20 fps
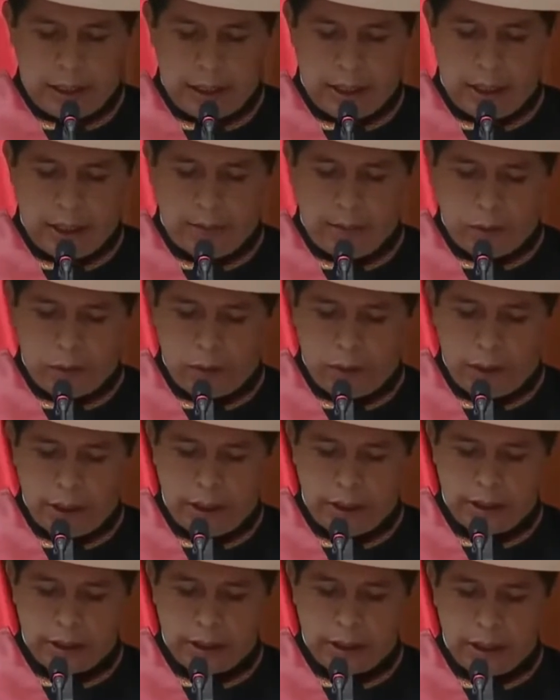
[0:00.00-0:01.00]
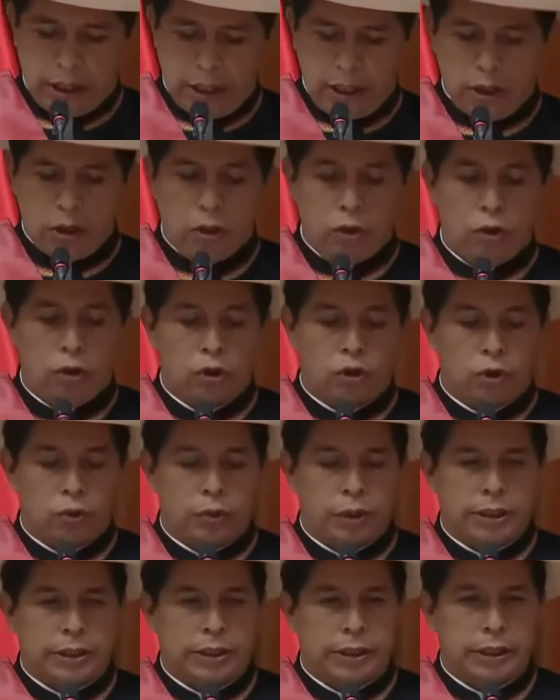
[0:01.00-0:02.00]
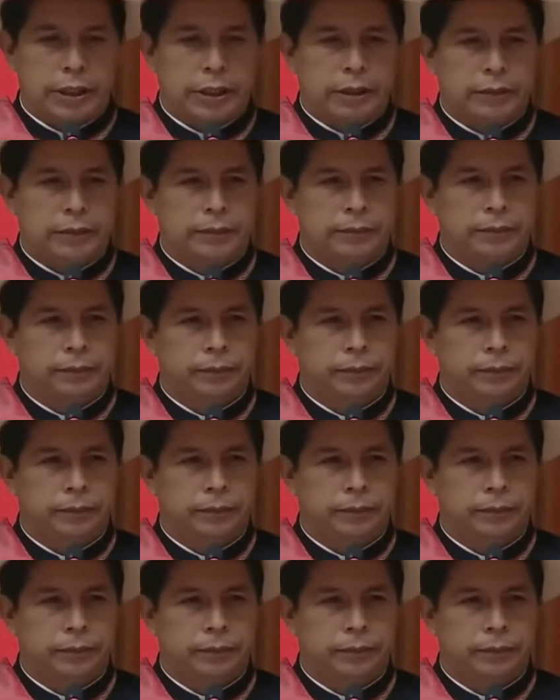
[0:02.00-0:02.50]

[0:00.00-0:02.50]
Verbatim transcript: que la providencia los ofrecía.